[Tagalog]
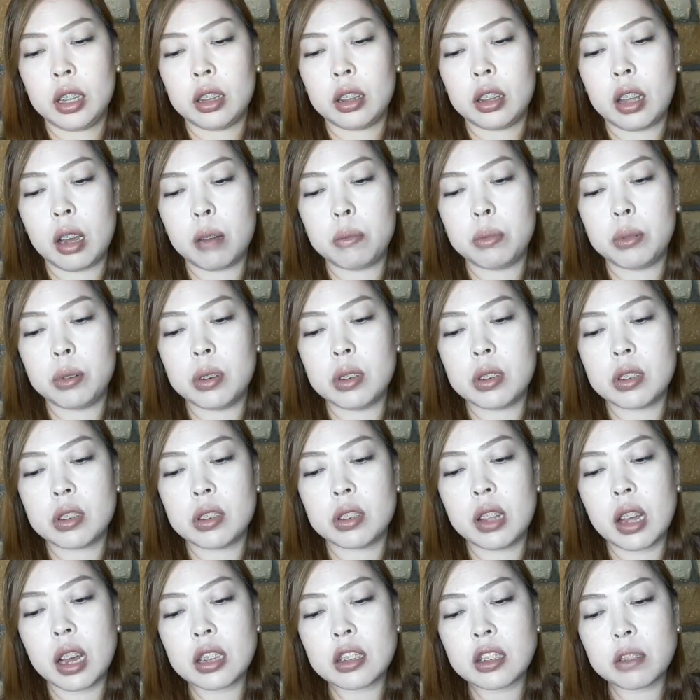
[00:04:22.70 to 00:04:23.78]
Tapos,
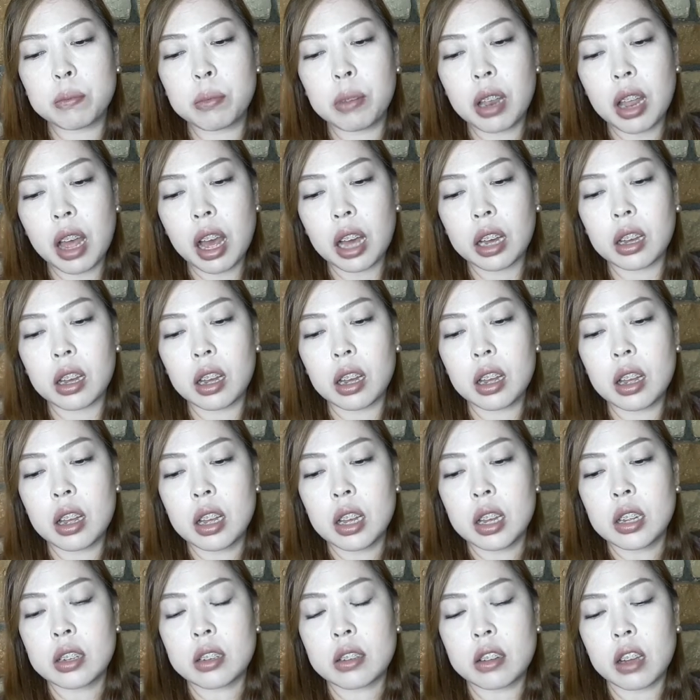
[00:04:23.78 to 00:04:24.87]
Dust Black,
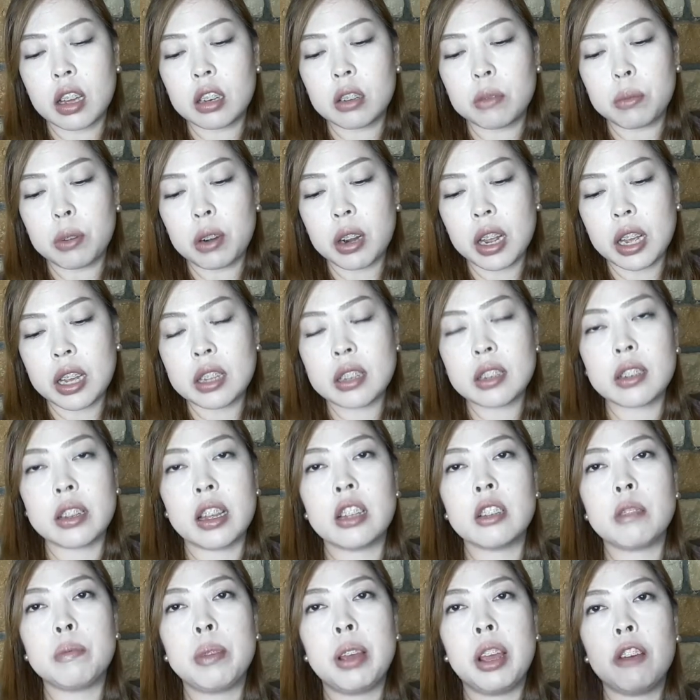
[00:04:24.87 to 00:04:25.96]
Sun Price,
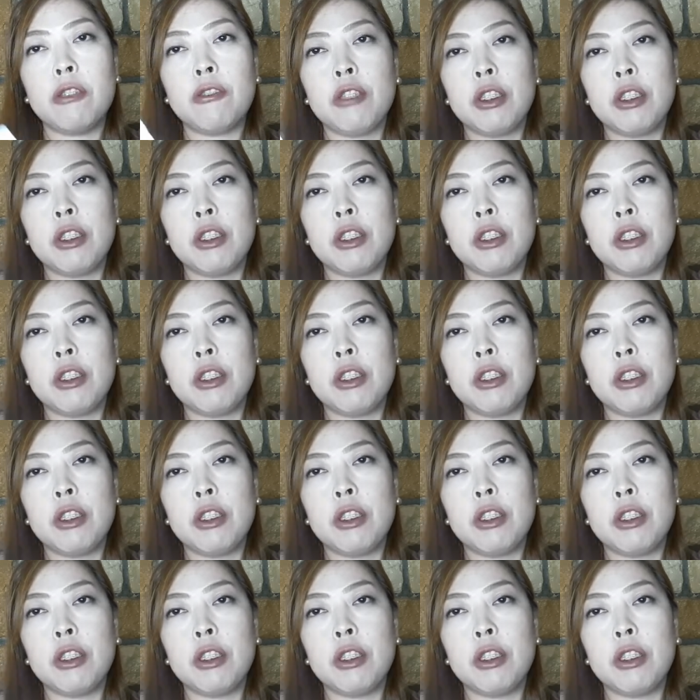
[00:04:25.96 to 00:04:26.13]
SPF